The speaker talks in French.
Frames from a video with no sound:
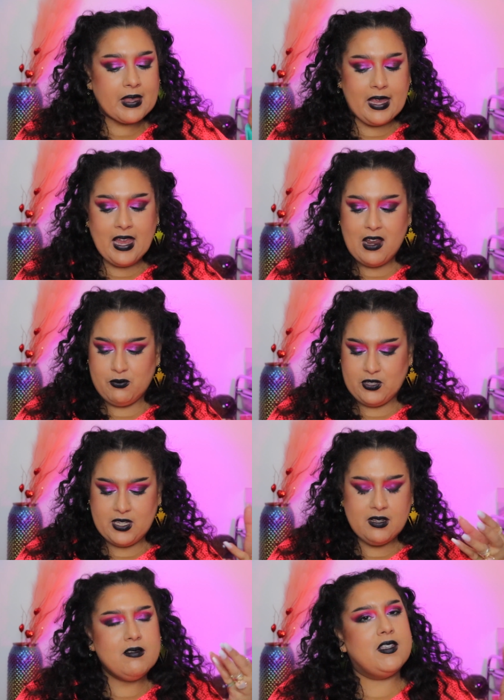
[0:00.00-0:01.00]
et je me
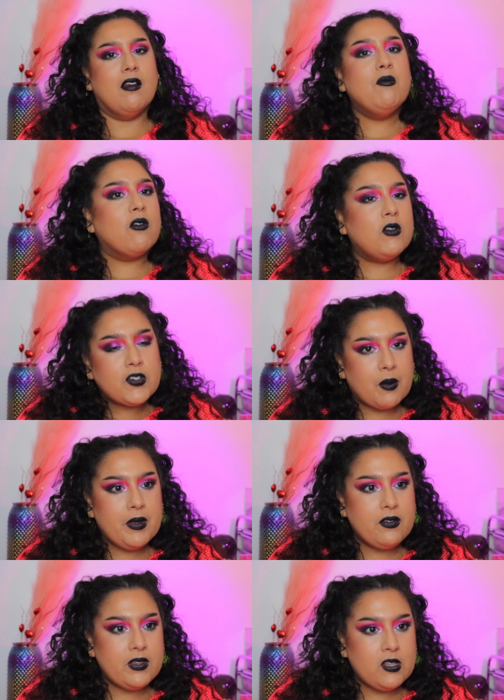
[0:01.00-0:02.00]
dit, tiens, pourquoi je ferais pas
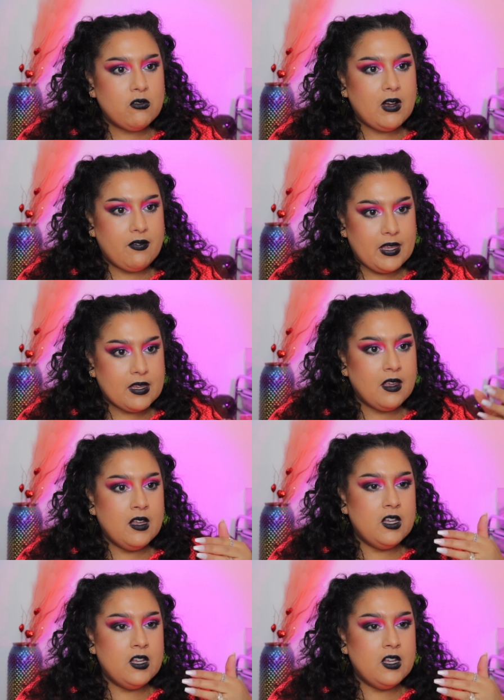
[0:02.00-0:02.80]
une vidéo avec